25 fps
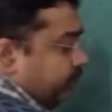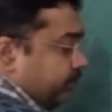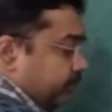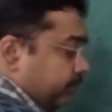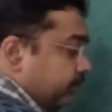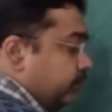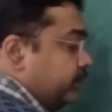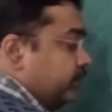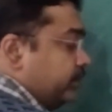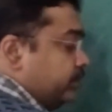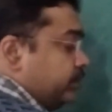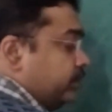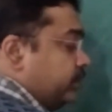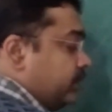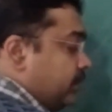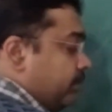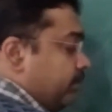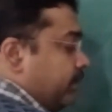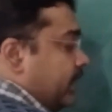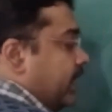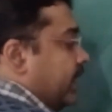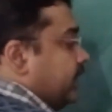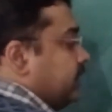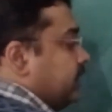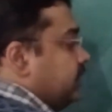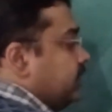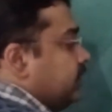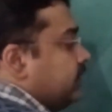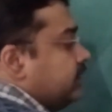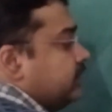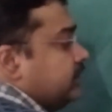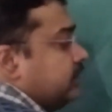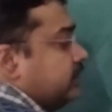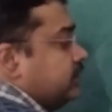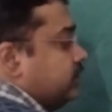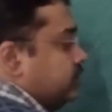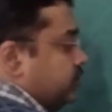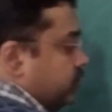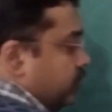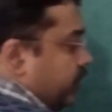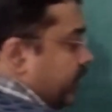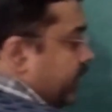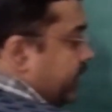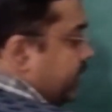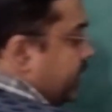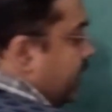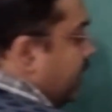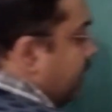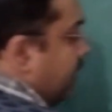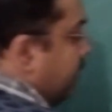due to the path जो
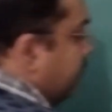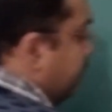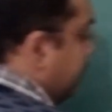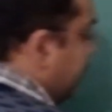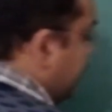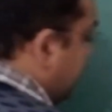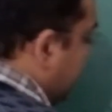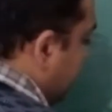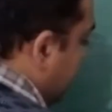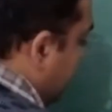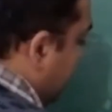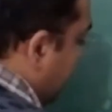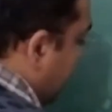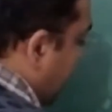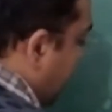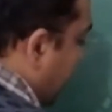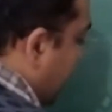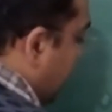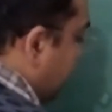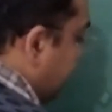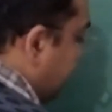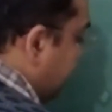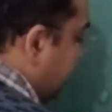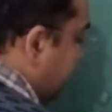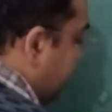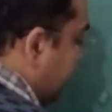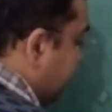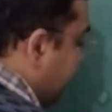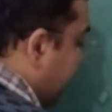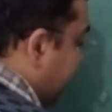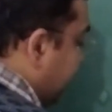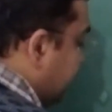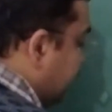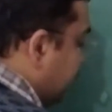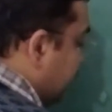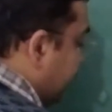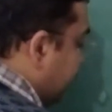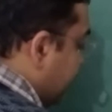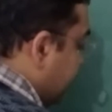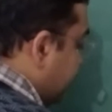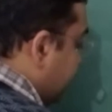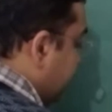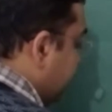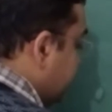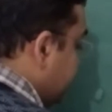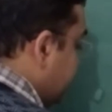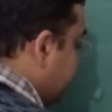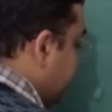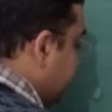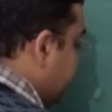है यहाँ पर अब by
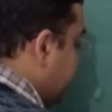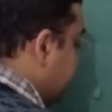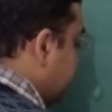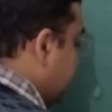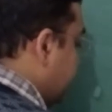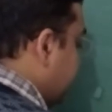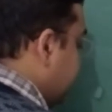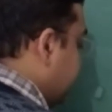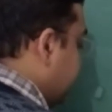superposition